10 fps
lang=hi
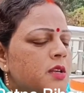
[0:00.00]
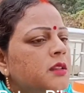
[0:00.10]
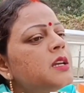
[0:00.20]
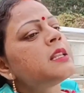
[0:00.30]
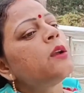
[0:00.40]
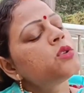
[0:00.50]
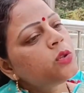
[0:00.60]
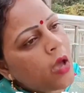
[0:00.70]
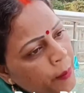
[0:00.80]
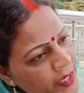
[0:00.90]
सत्तर सालों
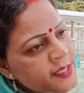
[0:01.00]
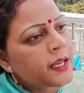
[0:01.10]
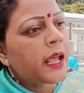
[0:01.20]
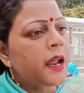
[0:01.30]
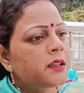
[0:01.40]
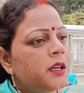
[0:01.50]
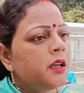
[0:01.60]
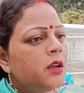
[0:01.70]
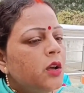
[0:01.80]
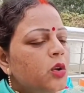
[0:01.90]
से तो आप ही की सरकार
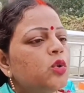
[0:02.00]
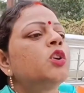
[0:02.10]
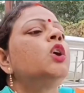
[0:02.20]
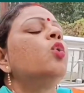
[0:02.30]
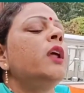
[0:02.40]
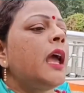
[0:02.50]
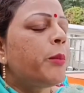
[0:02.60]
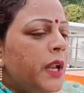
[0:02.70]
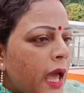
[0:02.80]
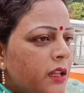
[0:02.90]
थी तो क्यों नहीं
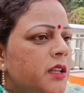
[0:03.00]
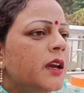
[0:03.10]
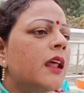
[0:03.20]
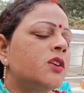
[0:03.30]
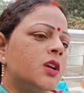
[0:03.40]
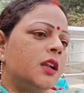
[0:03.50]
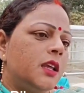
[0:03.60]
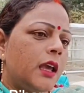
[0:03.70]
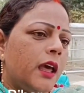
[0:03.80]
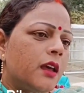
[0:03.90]
आपने आर्थिक आरक्षण
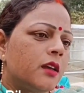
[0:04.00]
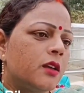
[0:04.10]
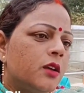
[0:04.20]
किया